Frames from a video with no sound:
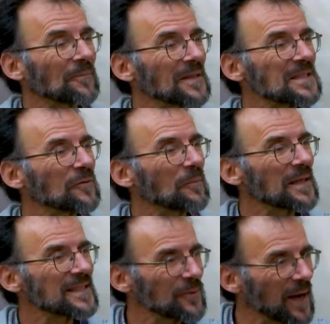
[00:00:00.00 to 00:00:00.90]
Das ist für
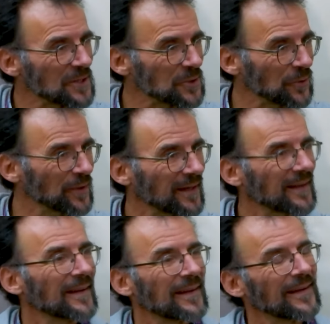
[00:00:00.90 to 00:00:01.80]
mich so ein schöner,
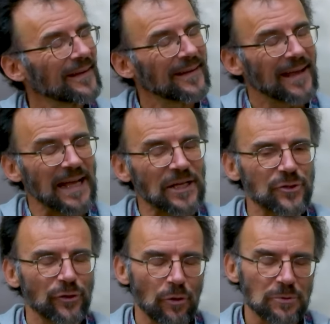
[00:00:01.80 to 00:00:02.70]
eine
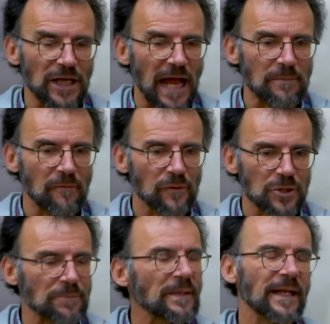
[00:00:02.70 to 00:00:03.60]
schöne Umschreibung
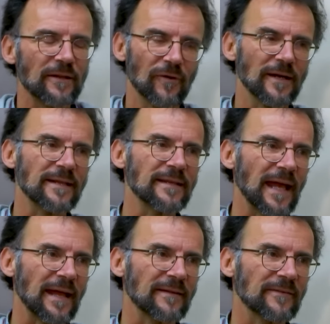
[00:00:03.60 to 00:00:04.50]
von
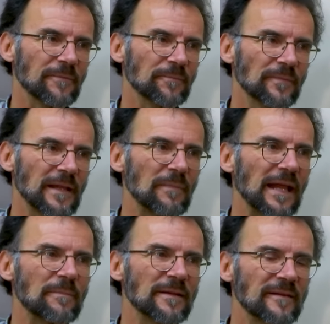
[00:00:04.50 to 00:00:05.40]
Spiritualität dem
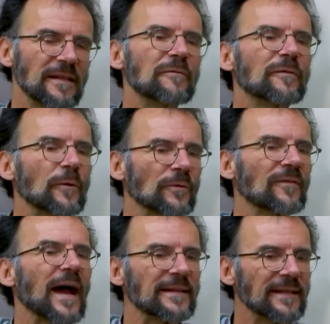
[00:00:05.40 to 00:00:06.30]
Leben Tiefe
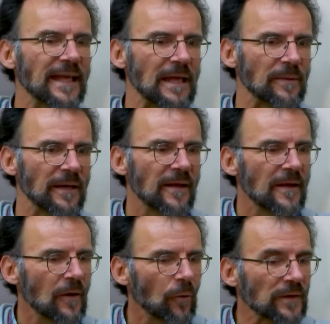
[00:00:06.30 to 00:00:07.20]
und Weite geben.
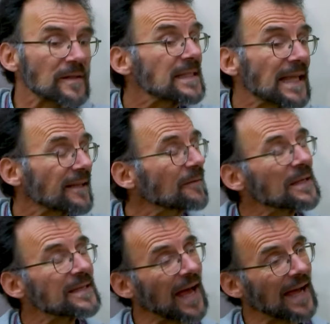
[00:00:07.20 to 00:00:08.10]
Und das lehrt
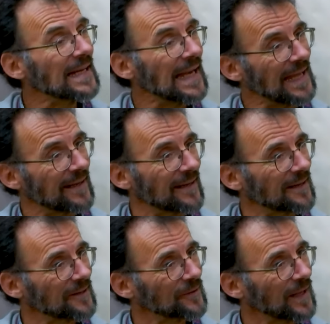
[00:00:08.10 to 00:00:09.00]
mich kein
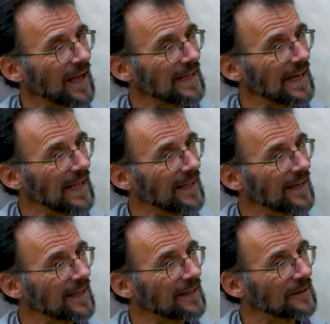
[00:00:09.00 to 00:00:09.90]
Lehrer, keine
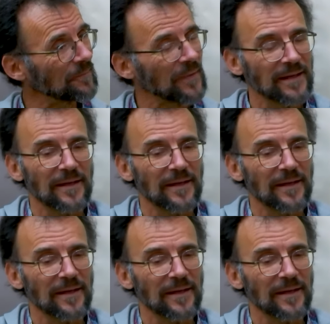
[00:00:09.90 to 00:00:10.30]
Lehrerin.